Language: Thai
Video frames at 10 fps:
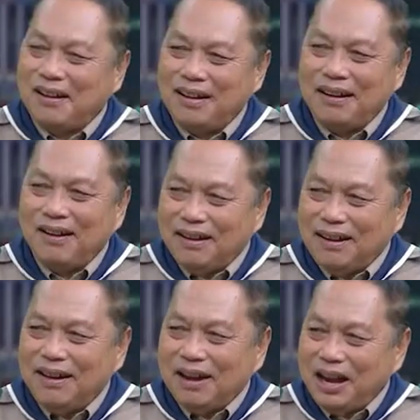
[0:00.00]
น้อย
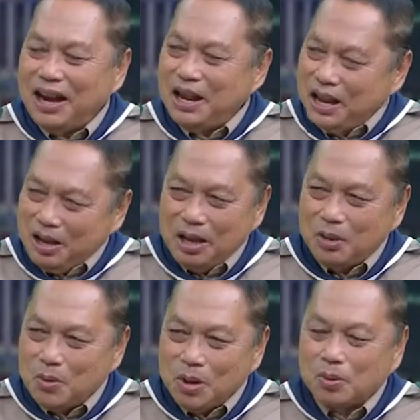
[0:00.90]
ไอ้นี่นี่
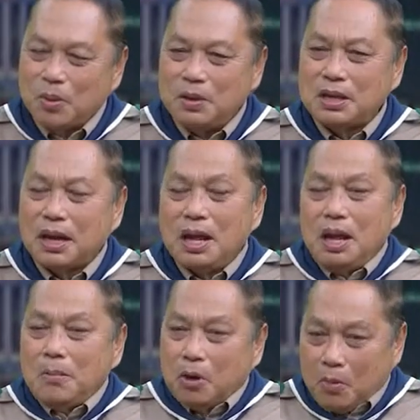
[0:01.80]
ตัวตัวพิเศษ
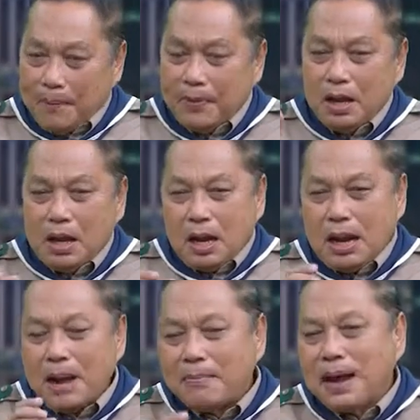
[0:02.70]
เพราะว่า
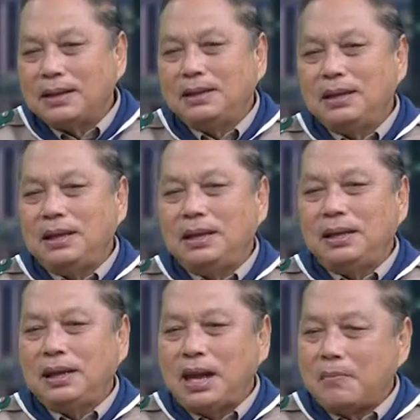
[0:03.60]
น้ำมันที่
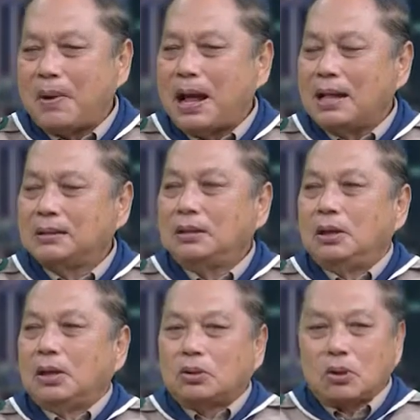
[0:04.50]
เนปาล
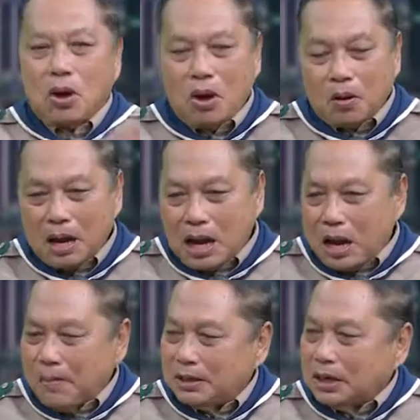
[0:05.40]
ต้อง
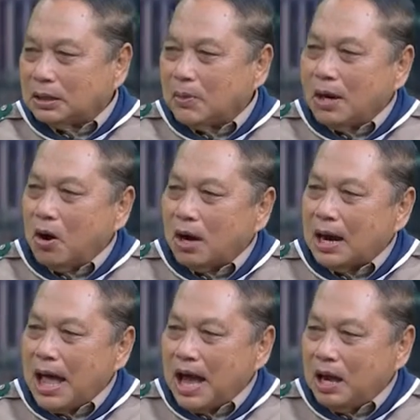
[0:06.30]
เอามาจากตะวันออก
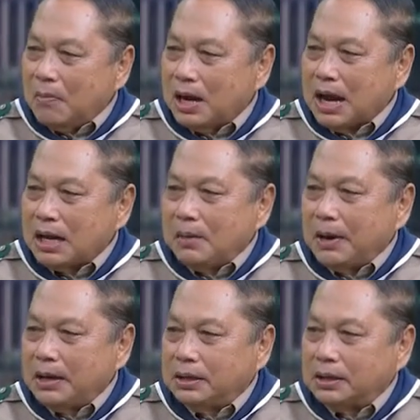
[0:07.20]
กลางเอามากันที่
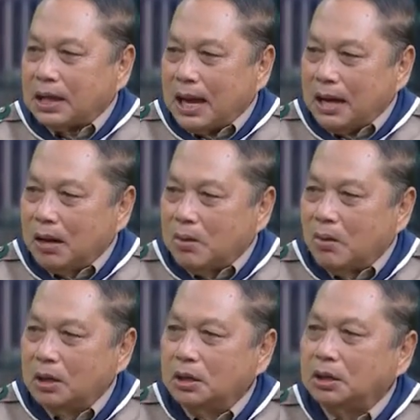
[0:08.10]
ปากีสถาน แล้วข
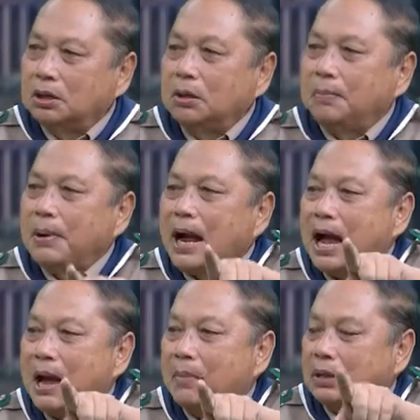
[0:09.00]
นขึ้น
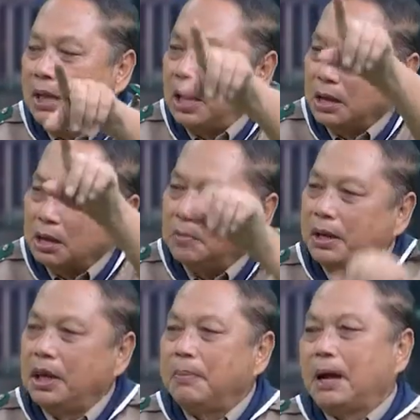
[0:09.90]
ข้ามประเทศขึ้นไป
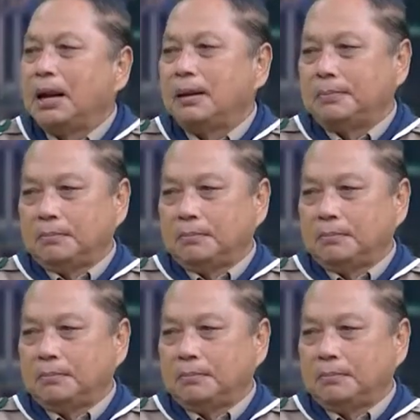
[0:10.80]
เนปาล